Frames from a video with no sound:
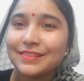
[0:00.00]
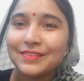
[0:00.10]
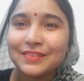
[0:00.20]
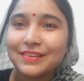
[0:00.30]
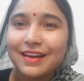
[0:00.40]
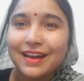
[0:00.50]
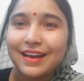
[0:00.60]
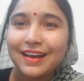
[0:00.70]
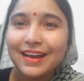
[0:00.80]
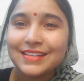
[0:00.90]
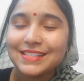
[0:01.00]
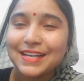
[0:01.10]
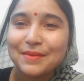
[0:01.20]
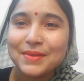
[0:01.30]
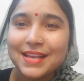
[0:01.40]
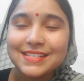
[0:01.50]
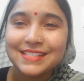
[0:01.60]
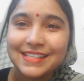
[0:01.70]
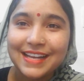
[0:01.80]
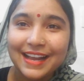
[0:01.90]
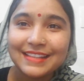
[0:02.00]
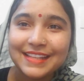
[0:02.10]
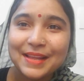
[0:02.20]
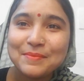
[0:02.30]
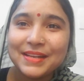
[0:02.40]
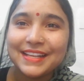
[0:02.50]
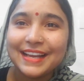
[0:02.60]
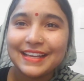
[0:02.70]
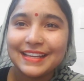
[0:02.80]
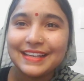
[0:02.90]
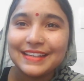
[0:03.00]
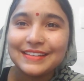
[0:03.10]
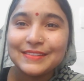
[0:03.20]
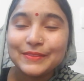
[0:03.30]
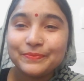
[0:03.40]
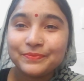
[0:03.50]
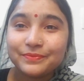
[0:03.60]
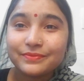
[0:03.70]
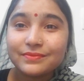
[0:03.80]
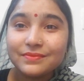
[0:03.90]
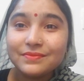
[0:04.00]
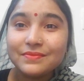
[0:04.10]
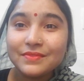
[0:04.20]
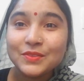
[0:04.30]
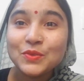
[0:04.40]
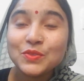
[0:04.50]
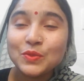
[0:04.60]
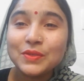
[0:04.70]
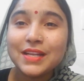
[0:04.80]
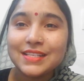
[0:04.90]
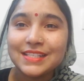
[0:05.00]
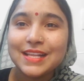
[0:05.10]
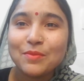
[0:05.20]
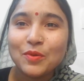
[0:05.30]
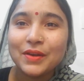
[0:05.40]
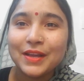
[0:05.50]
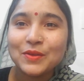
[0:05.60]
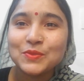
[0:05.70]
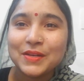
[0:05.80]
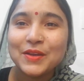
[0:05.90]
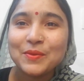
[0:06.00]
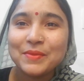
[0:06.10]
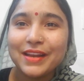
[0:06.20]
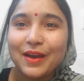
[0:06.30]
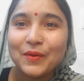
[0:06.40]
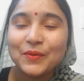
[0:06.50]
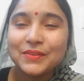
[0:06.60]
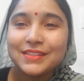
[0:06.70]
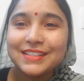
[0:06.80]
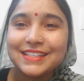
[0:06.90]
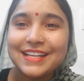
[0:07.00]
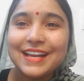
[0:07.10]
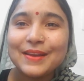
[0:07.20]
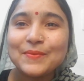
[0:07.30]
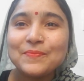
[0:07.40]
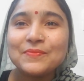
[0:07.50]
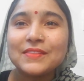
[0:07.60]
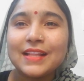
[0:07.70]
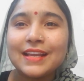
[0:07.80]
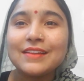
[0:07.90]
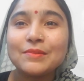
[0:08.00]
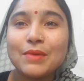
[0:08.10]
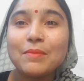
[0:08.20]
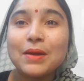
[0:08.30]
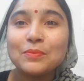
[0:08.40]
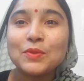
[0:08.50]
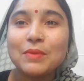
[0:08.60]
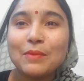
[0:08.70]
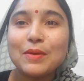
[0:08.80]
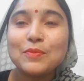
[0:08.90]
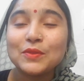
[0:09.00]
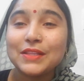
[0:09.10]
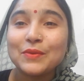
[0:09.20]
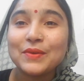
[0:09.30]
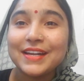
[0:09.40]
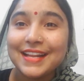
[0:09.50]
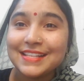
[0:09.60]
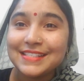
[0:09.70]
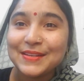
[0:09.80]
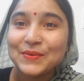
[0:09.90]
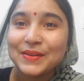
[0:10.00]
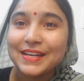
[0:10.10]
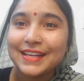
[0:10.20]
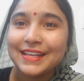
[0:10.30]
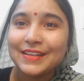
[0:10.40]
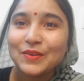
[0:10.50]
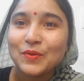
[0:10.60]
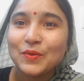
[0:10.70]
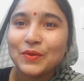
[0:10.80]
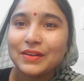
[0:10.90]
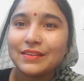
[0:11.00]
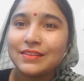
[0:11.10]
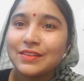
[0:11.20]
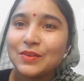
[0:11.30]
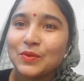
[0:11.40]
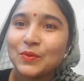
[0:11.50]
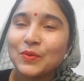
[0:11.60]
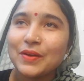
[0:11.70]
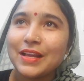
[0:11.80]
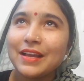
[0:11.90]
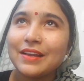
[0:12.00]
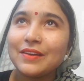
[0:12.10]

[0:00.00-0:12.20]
और आज तक कभी ऐसी शिकायत नहीं मिली है कि कुछ उल्टा सीधा बोलने को सुनने को मिला हो ठीक है लेकिन माँ बाप तो माँ बाप होते हैं उन्हें टेंशन होने लगी और उन्होंने